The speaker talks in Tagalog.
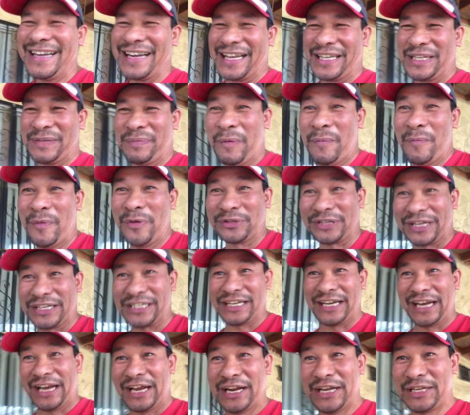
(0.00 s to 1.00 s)
Kasi pumunta
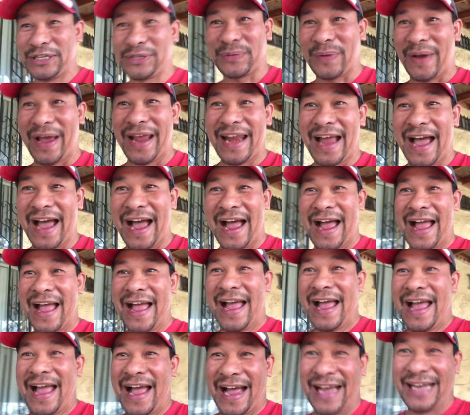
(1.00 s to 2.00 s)
sila sa eskwela.
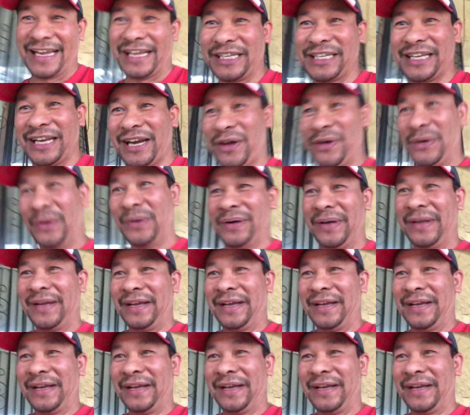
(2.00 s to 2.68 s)
Ayan sila. Oh.